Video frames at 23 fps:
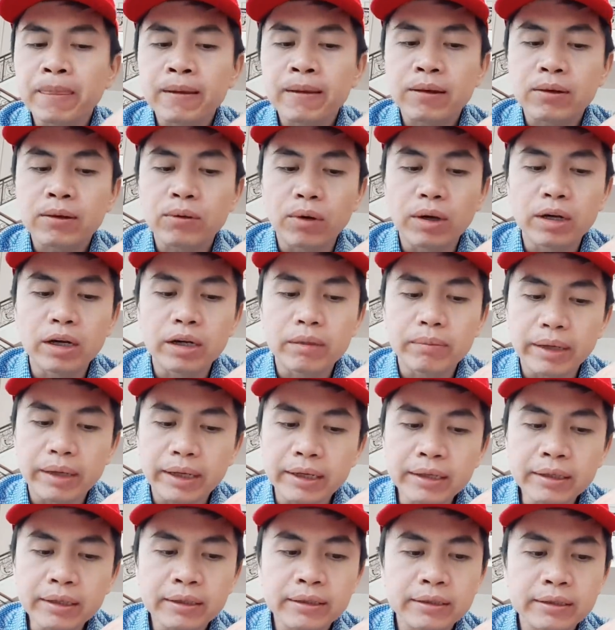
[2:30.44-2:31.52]
của người
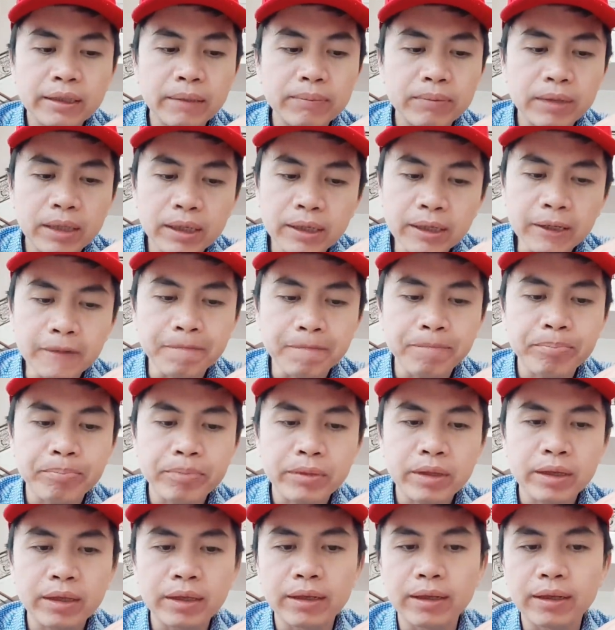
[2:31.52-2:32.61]
Mỹ sắp tới
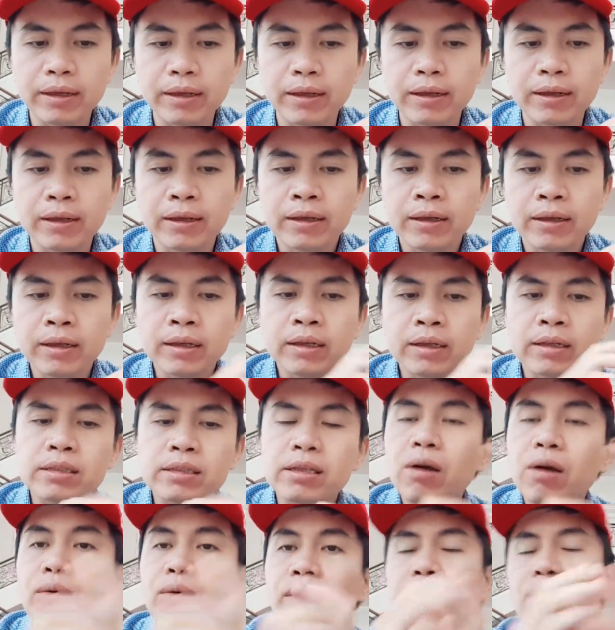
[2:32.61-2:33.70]
thì
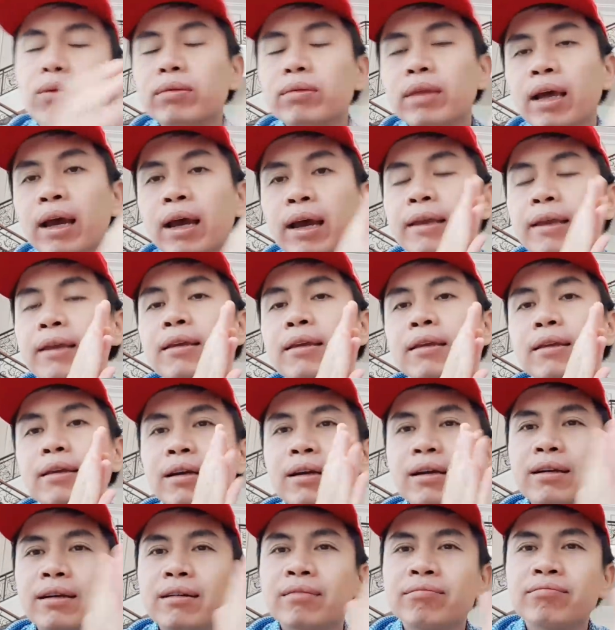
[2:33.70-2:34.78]
sau cái động thái
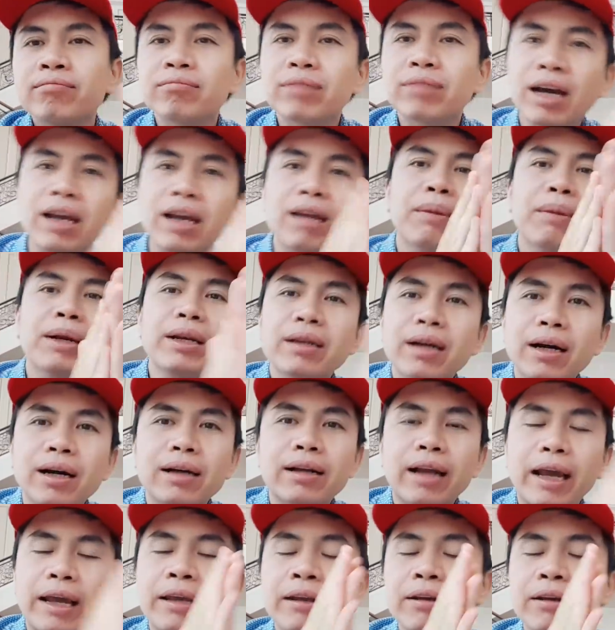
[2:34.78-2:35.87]
à, khá là bất ngờ
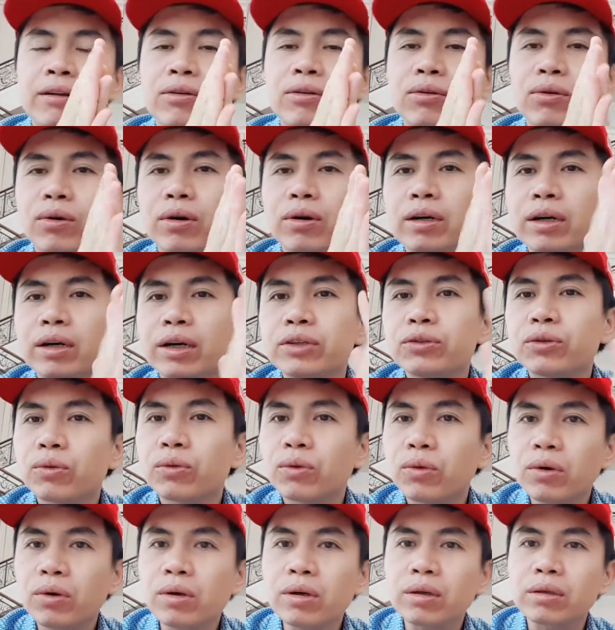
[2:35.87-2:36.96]
này của người Trung
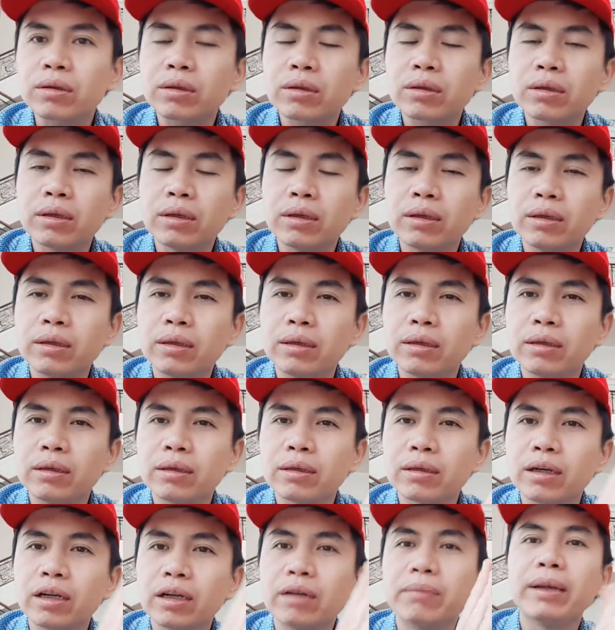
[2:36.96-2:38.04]
Quốc thì
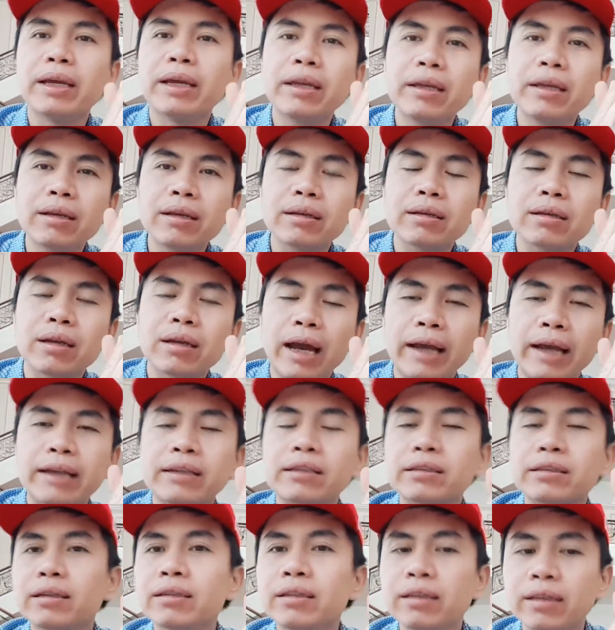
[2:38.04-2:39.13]
người Mỹ hành
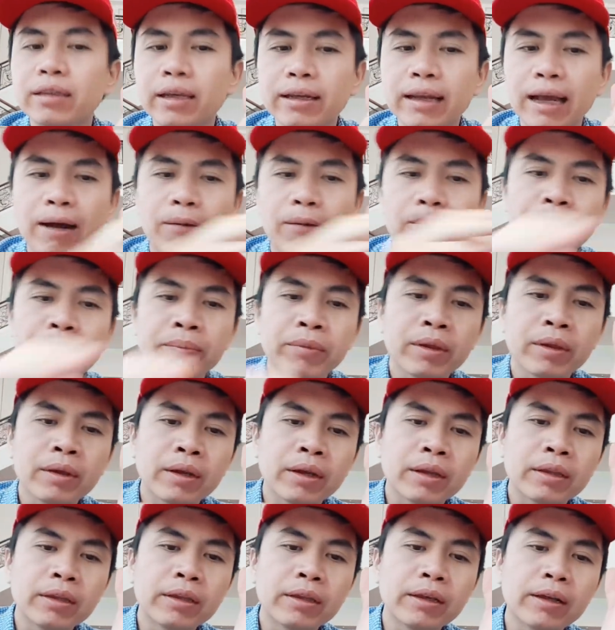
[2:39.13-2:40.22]
xử như thế nào
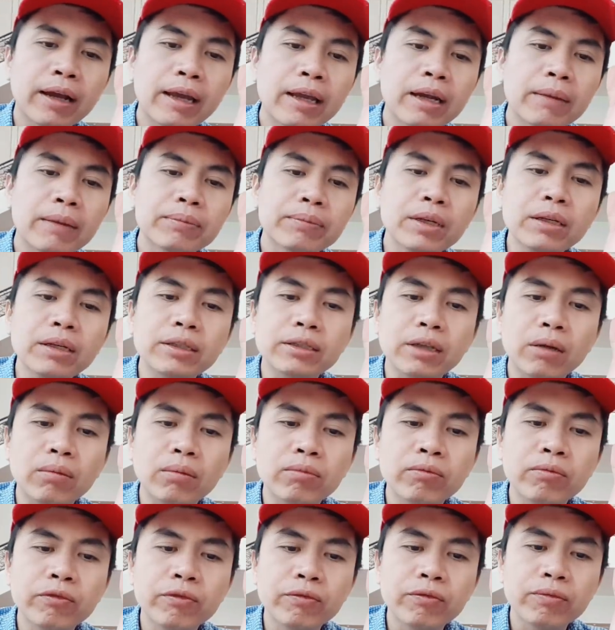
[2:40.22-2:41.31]
thì ngay lập tức
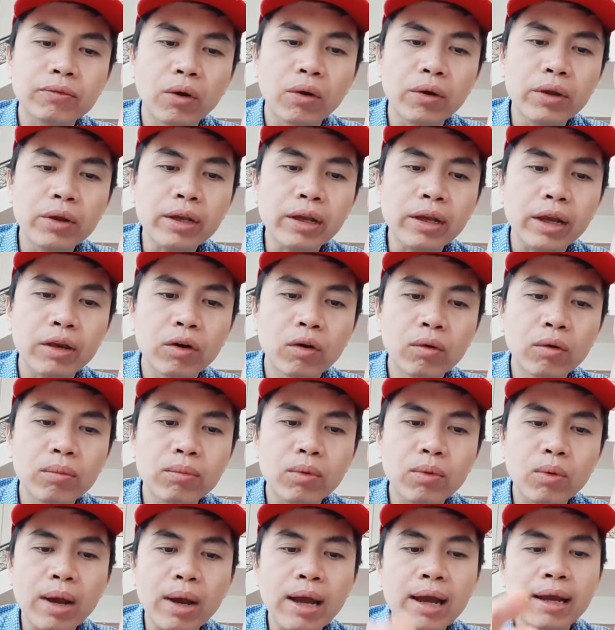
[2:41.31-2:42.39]
trong tối ngày hôm
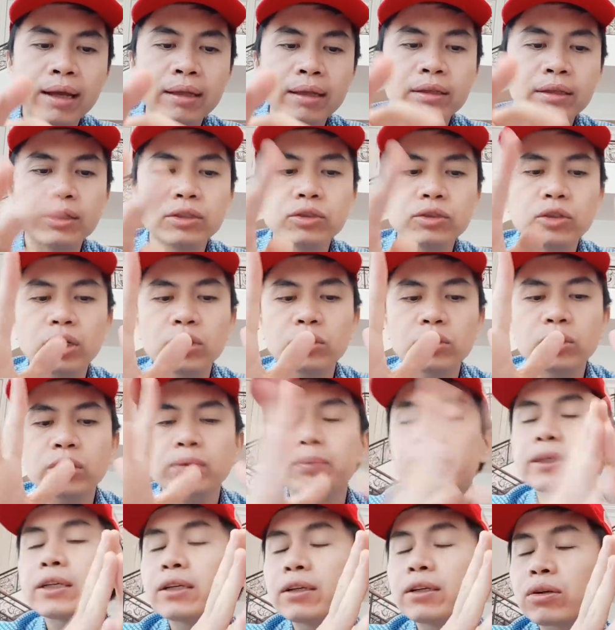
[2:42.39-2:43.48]
qua thì trên
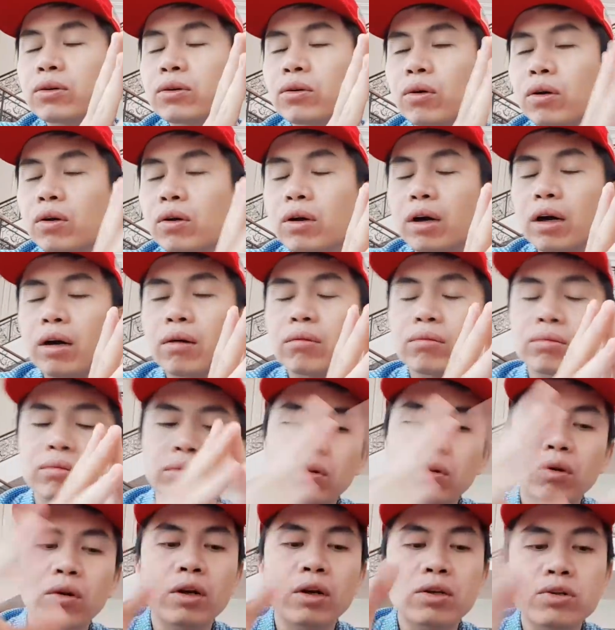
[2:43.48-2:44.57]
Twitter của ông
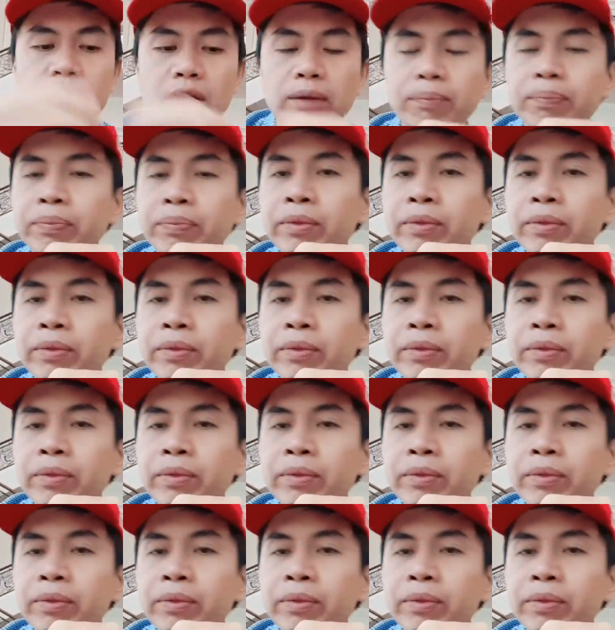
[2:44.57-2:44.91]
Donald Trump